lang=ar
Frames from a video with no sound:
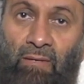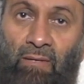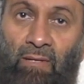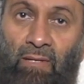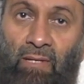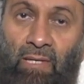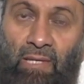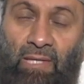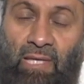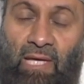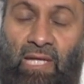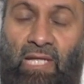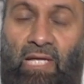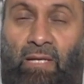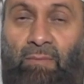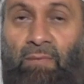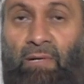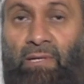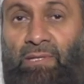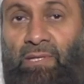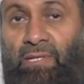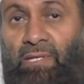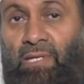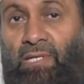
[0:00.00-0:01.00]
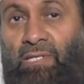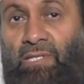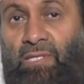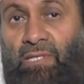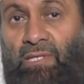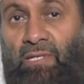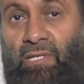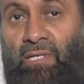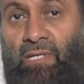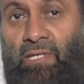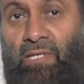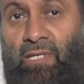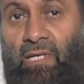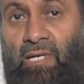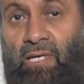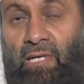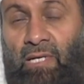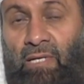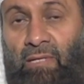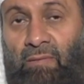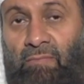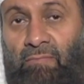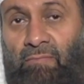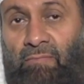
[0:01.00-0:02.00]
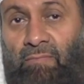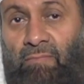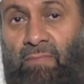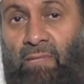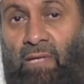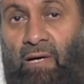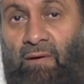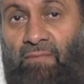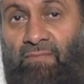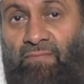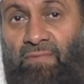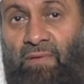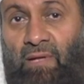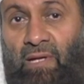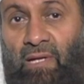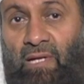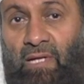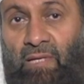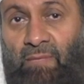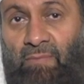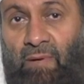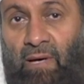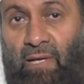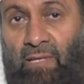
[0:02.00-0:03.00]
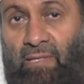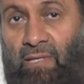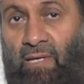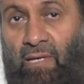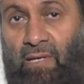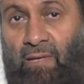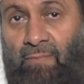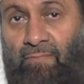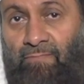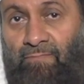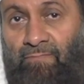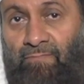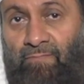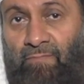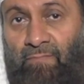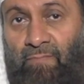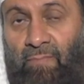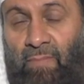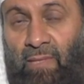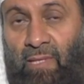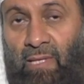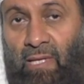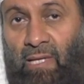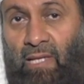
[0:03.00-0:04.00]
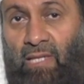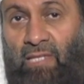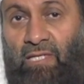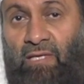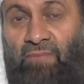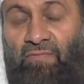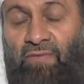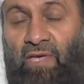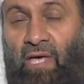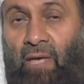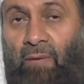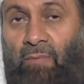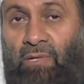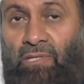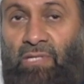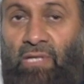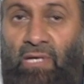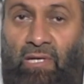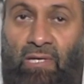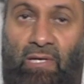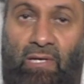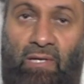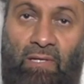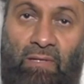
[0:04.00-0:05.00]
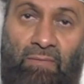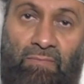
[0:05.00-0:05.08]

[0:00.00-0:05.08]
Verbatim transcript: لذلك بعض الناس يظن أن أفضل العبادة التي فيها مشقة